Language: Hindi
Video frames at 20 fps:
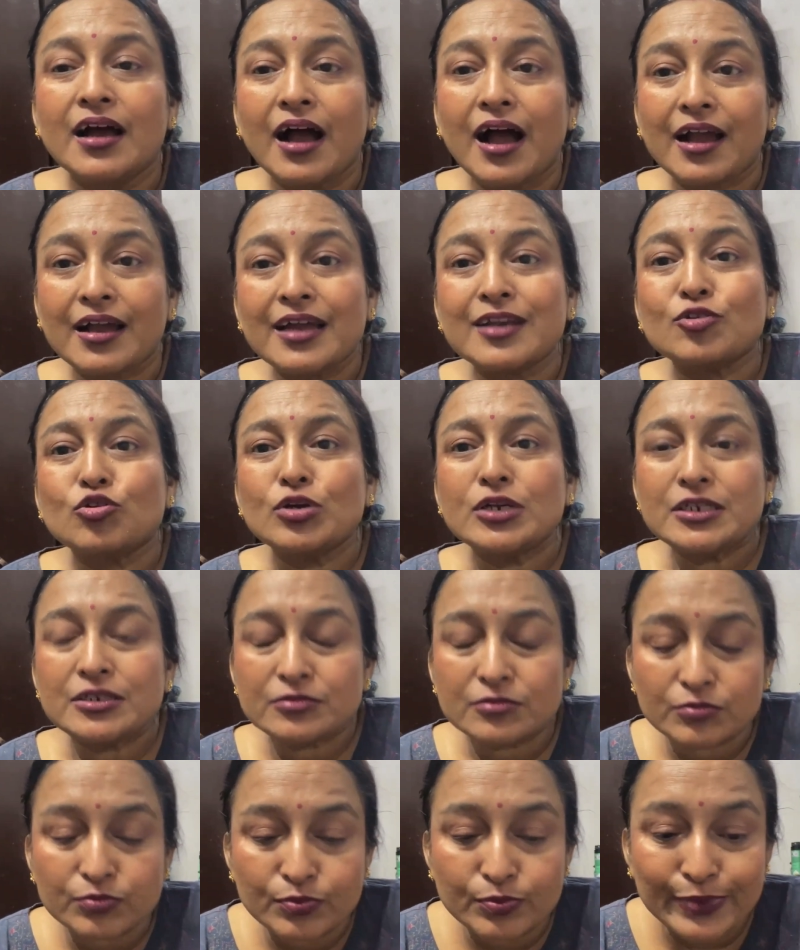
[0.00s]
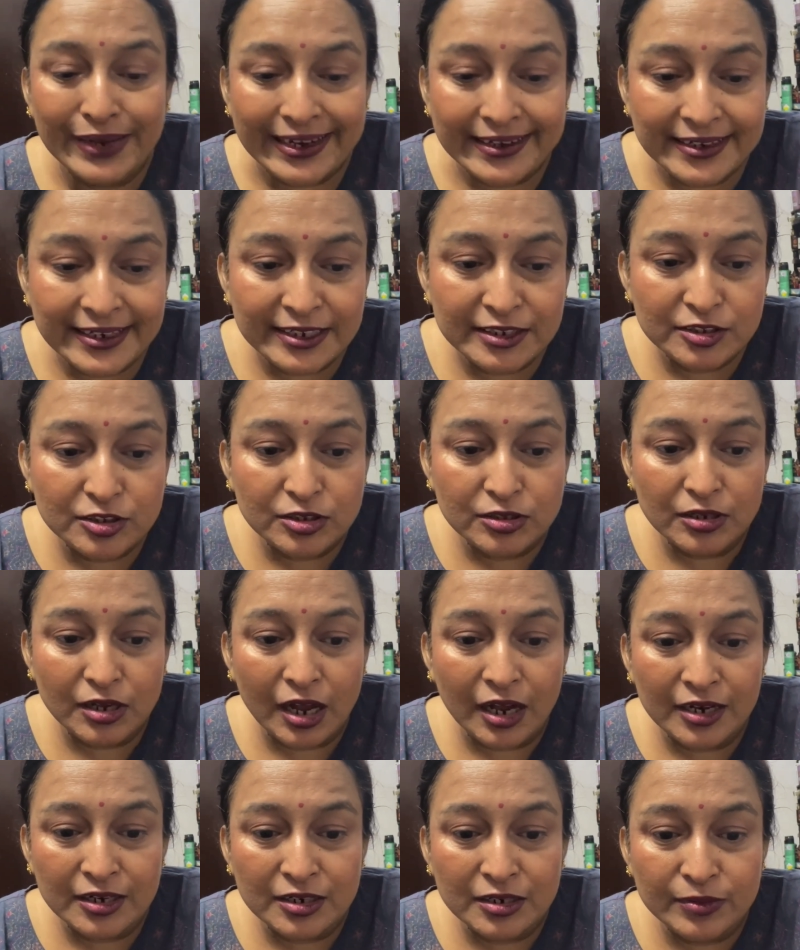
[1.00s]
अगर कोई बेटी
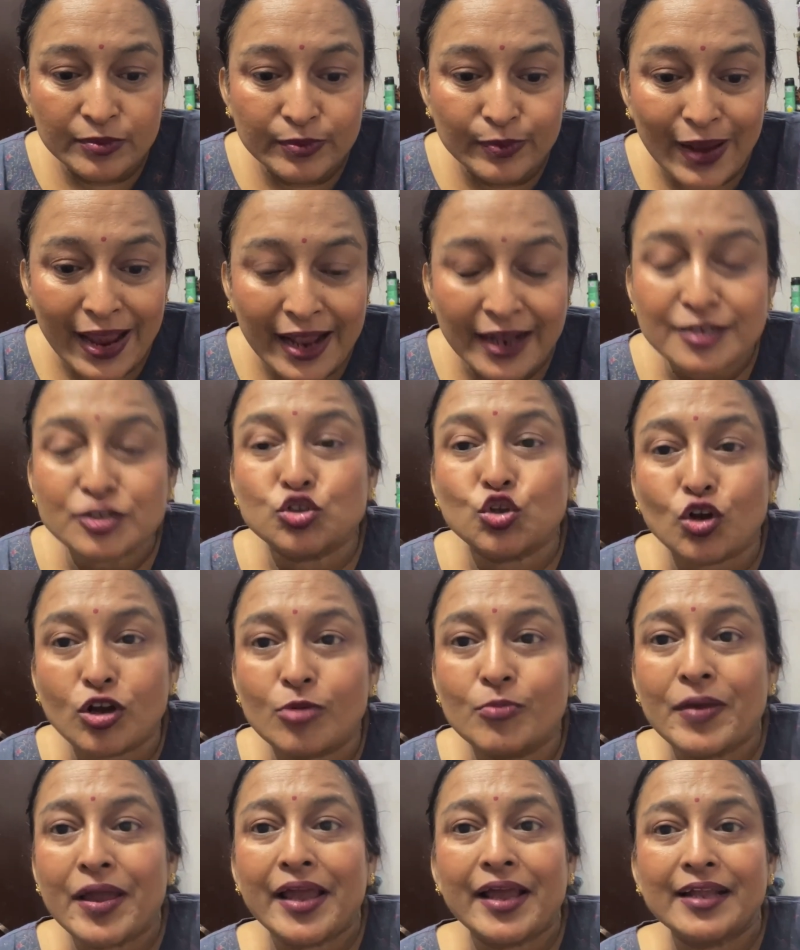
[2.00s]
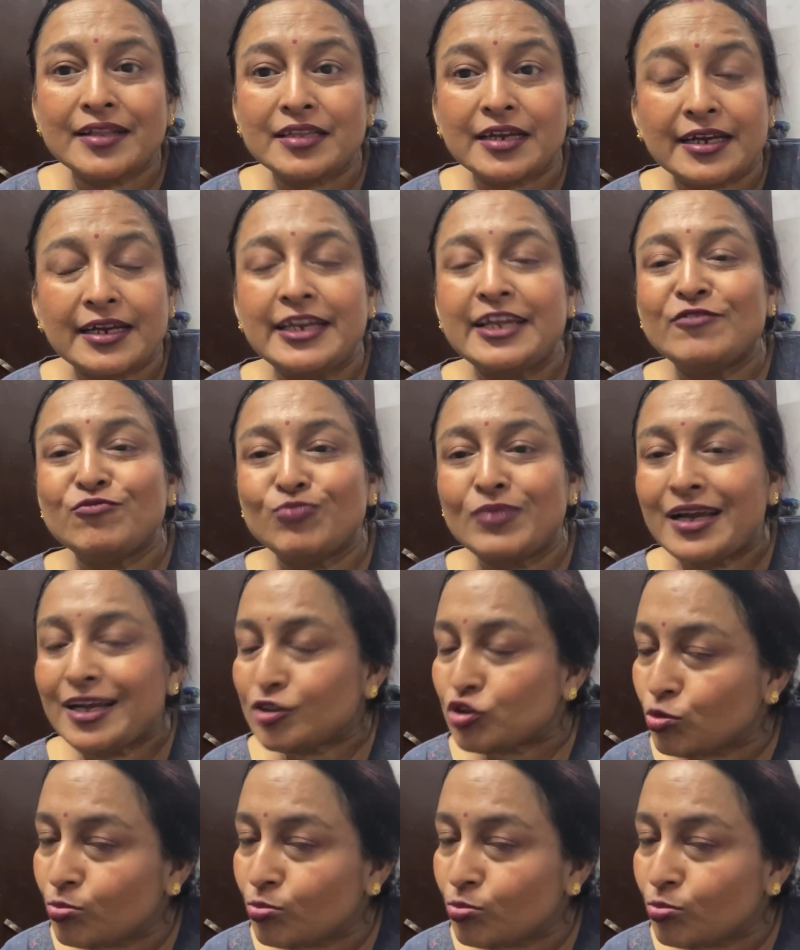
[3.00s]
बहन दुख में है तकलीफ में है तो